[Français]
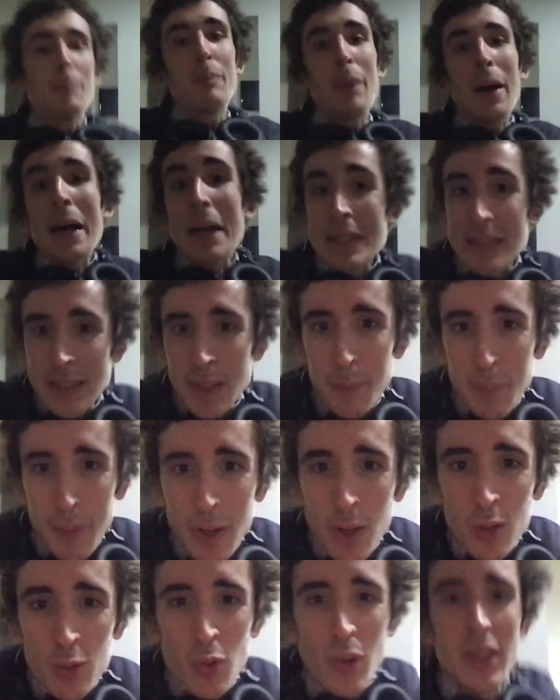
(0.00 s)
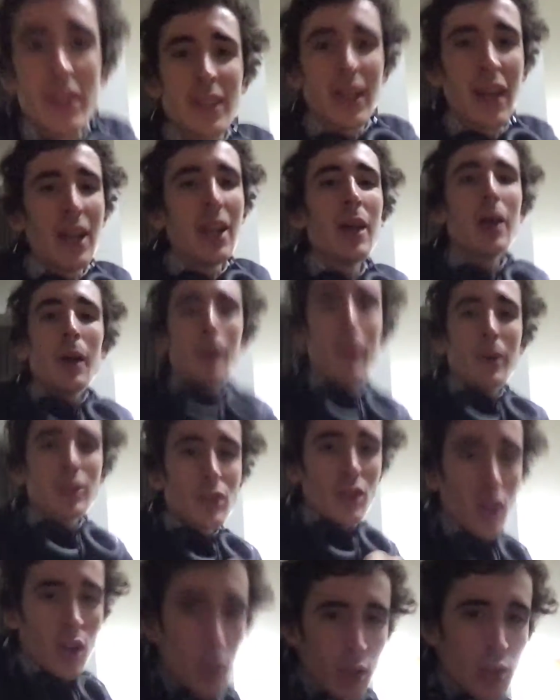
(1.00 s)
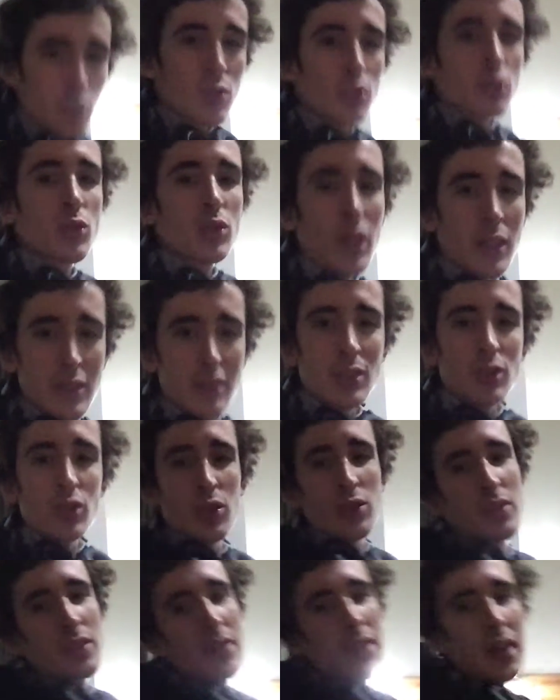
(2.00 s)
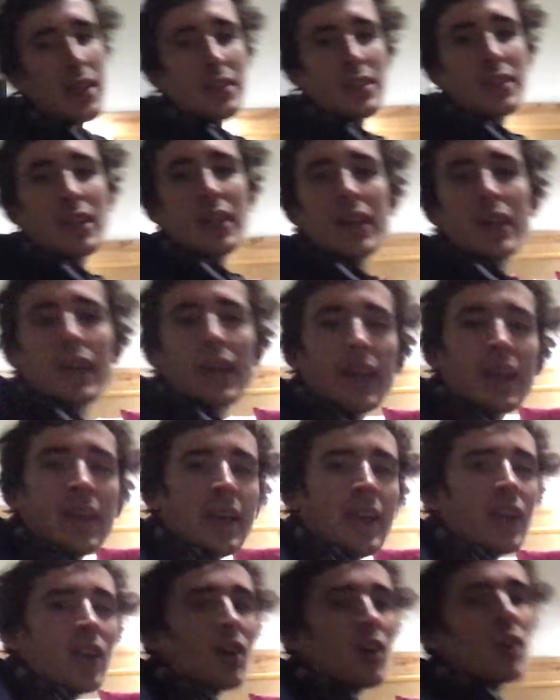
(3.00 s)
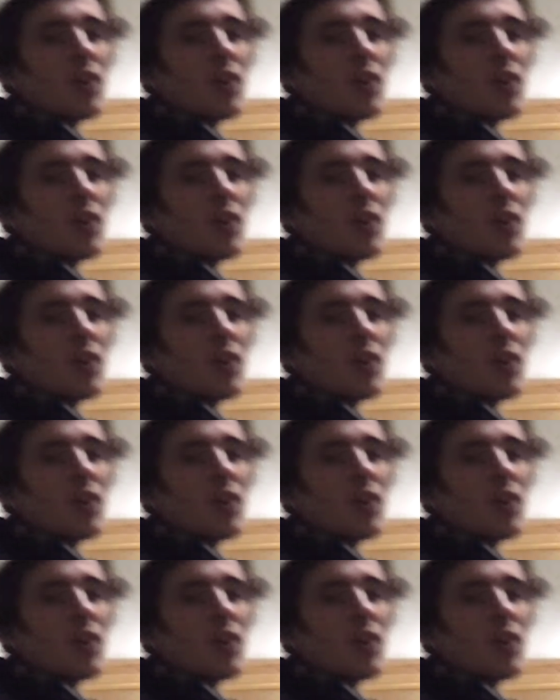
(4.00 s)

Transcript: pas, pas l'endroit idéal. alors, je suis assis sur une chaise et,